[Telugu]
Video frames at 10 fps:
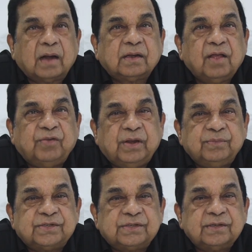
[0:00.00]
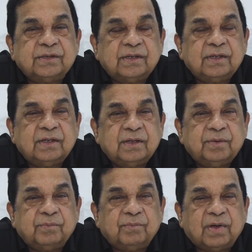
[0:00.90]
ఆర్కే ఫిలిమ్స్
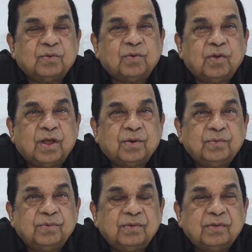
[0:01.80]
మా గురువుగారు